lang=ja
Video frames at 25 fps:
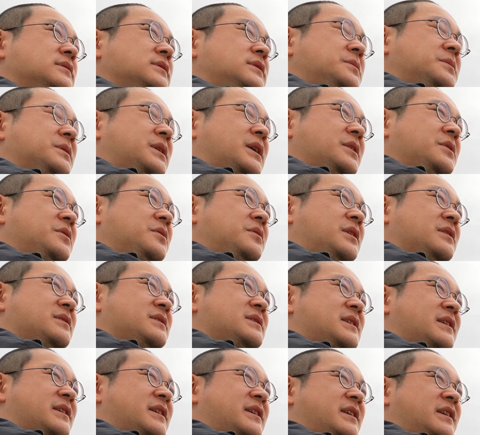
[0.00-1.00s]
でもなんとな
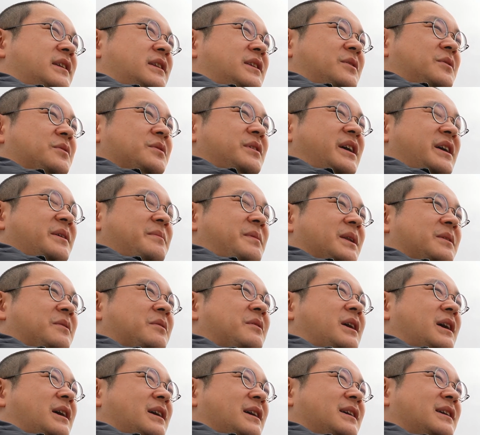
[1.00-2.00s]
く避けてたお台場と
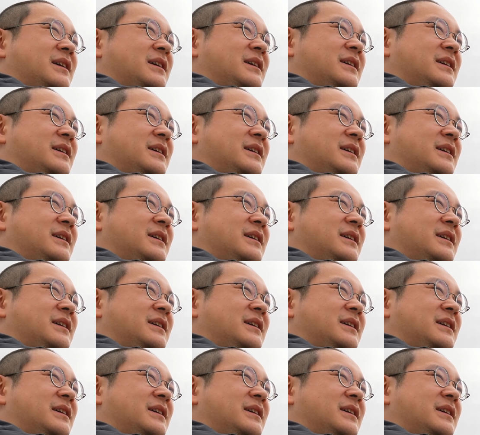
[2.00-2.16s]
か